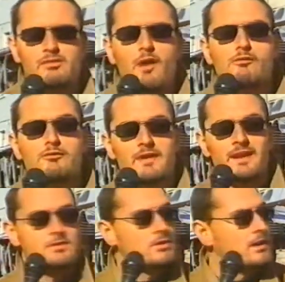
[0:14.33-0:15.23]
un
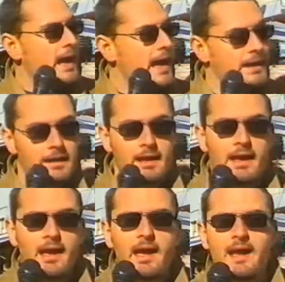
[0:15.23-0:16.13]
freddo cane
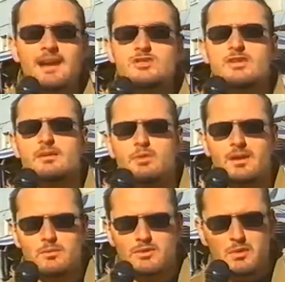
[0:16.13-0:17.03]
e alla gente
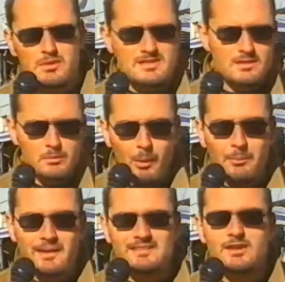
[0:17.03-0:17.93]
porremo dei quesiti un po'
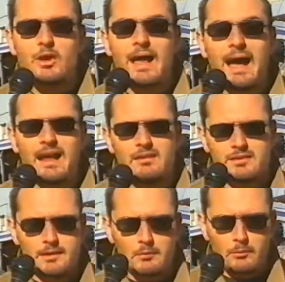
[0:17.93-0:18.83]
particolari,
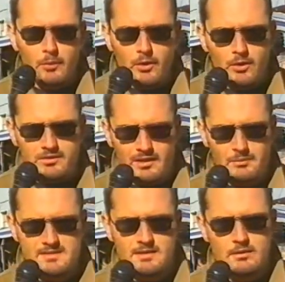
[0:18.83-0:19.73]
vedremo un po' cosa ne
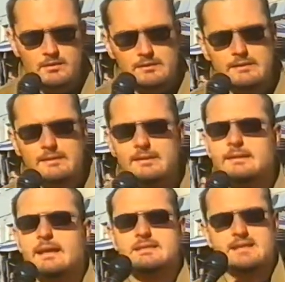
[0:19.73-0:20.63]
pensano
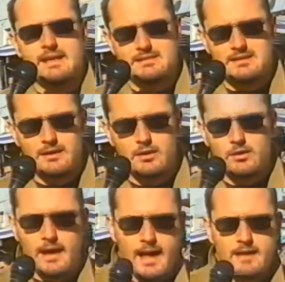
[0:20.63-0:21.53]
dei seni
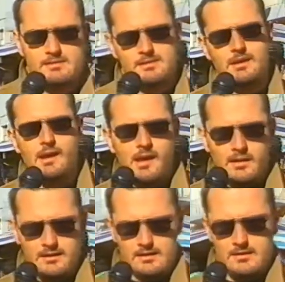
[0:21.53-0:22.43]
siliconati,
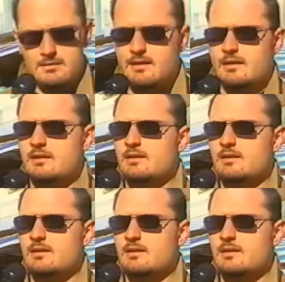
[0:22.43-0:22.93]
di, del